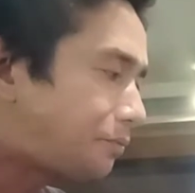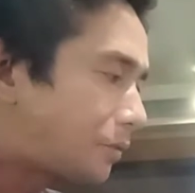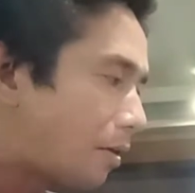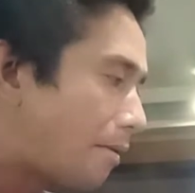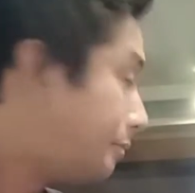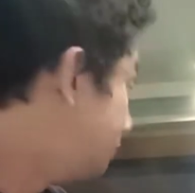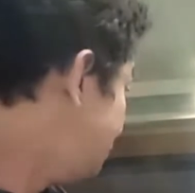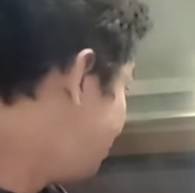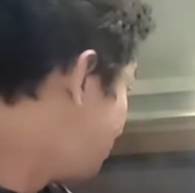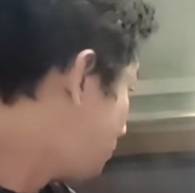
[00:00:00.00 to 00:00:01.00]

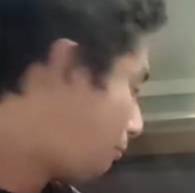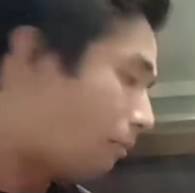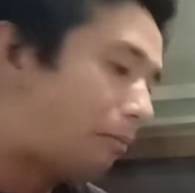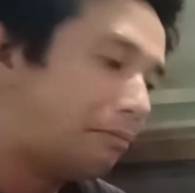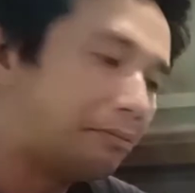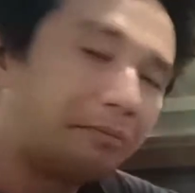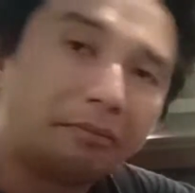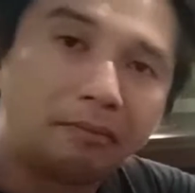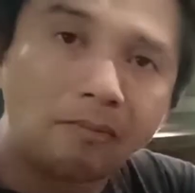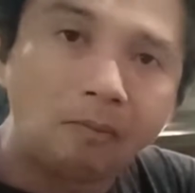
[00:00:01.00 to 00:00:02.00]
Napakalutong.
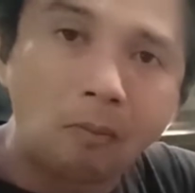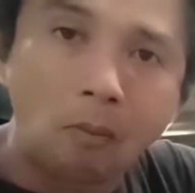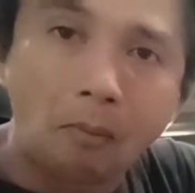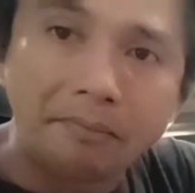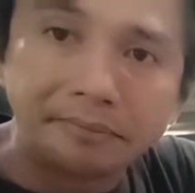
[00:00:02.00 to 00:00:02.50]
Ayan, oh.